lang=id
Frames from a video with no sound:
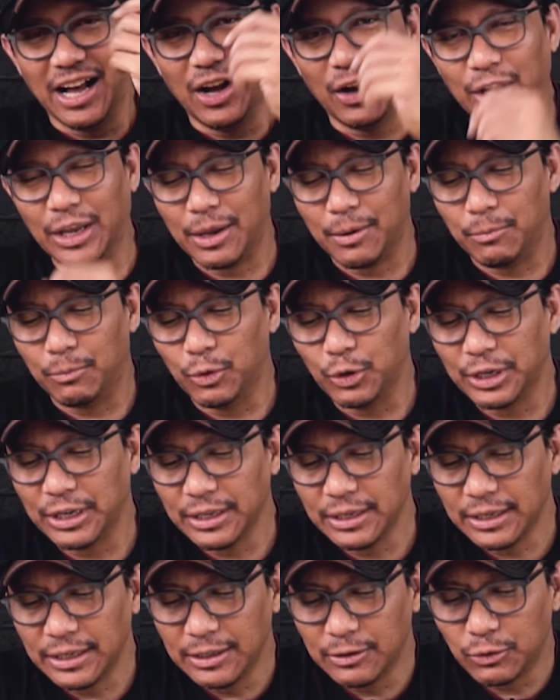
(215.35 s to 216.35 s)
Oke,
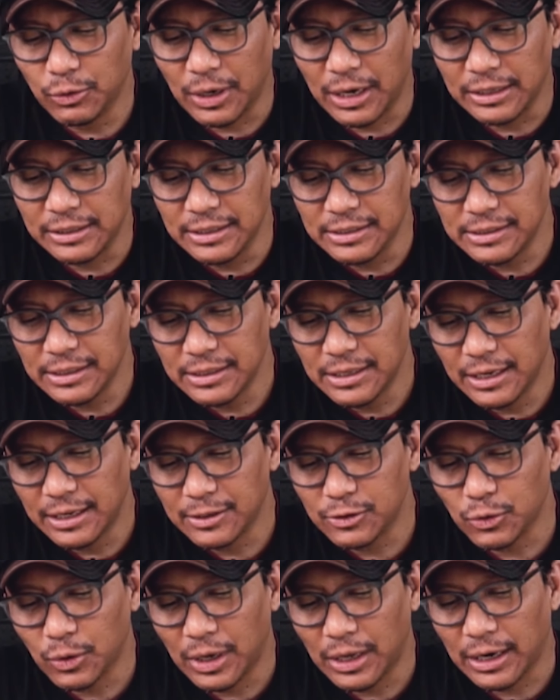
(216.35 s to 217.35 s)
mungkin itu aja sih
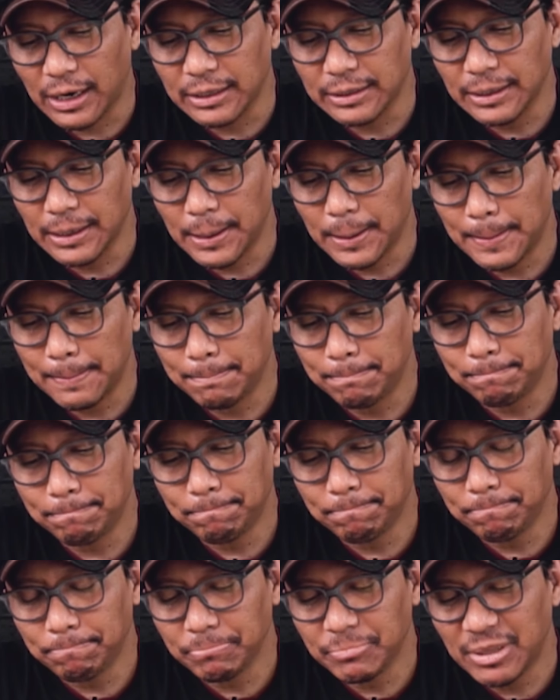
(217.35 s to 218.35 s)
dari suaranya
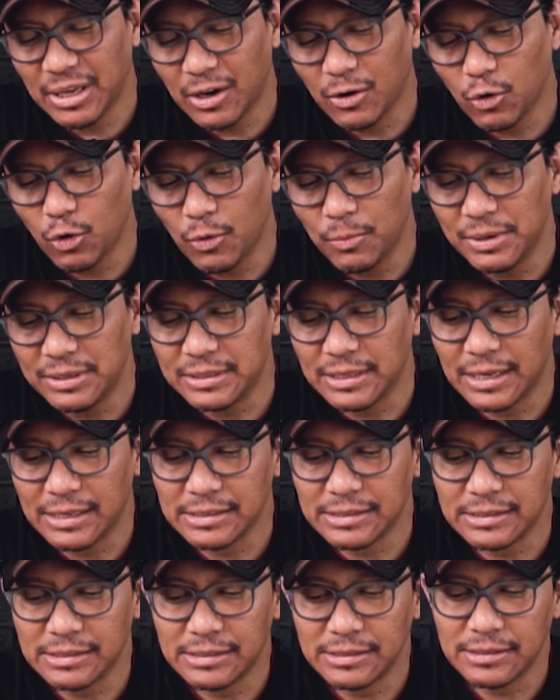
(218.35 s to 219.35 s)
hmm, yang gue
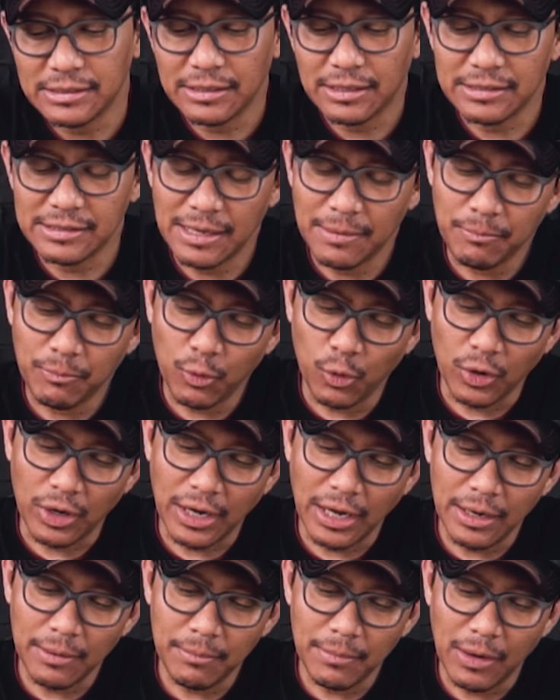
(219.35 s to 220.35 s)
bisa
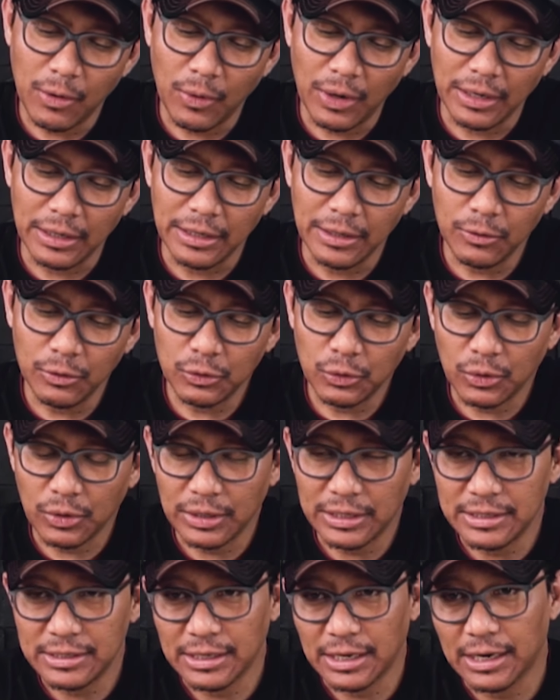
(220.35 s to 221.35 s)
kesimpulkan bahwa ini
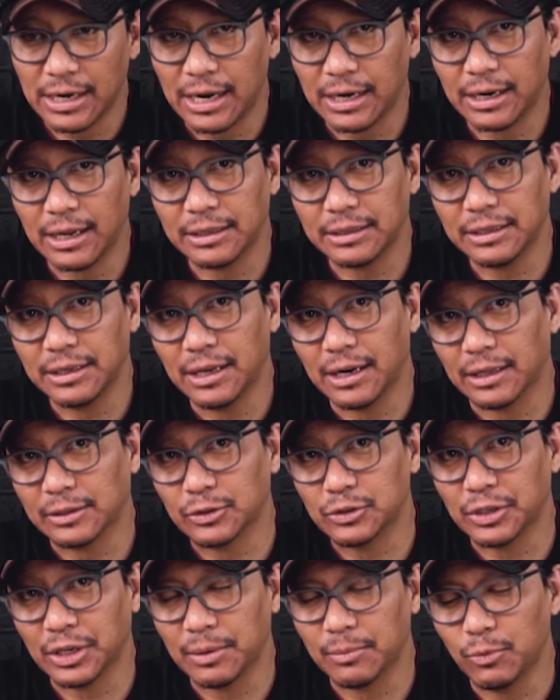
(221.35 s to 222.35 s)
untuk kisaran harga
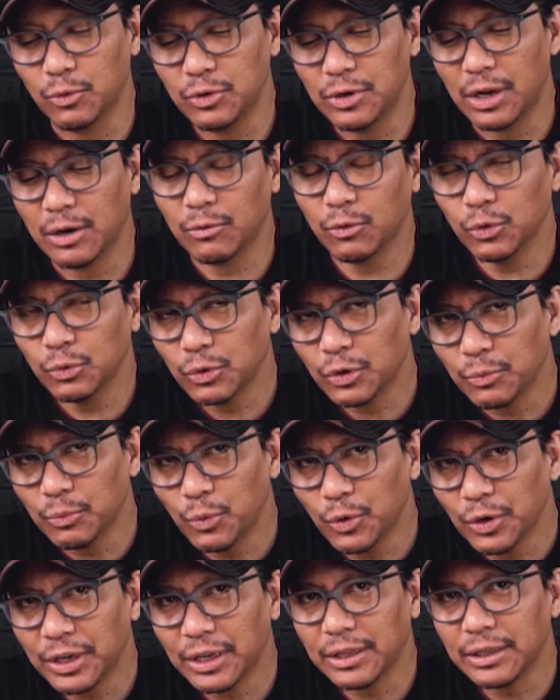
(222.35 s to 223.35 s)
300.000 dan
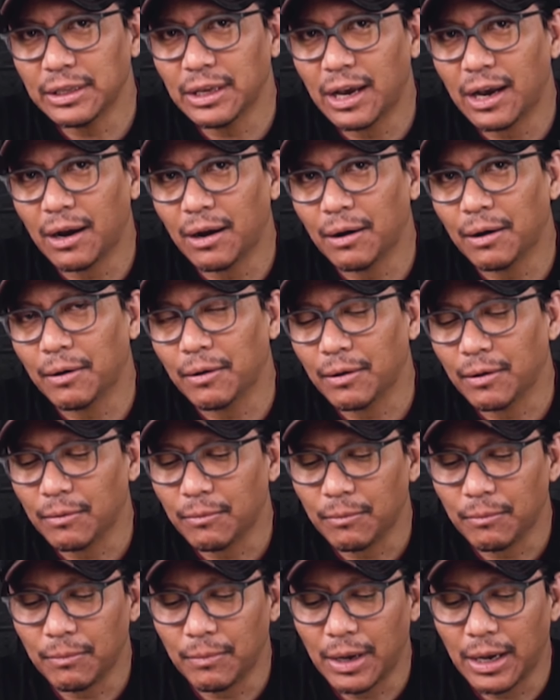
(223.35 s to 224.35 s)
mungkin yang
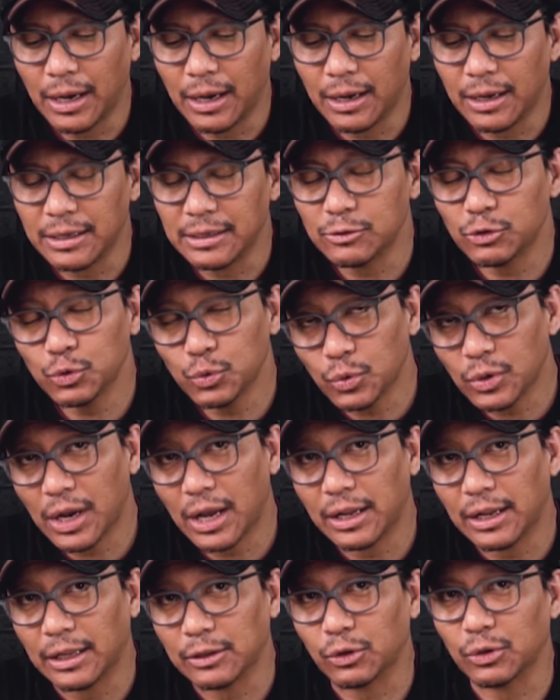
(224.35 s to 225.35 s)
uh,
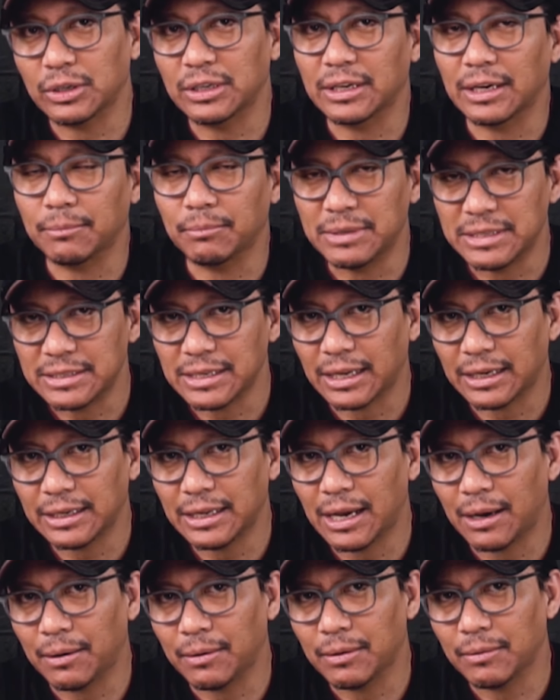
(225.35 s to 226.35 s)
suka atau dengan mencari
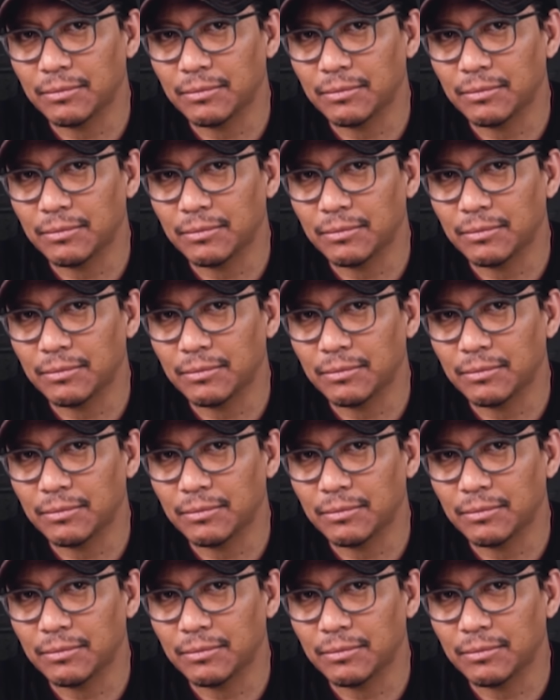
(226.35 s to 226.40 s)
yang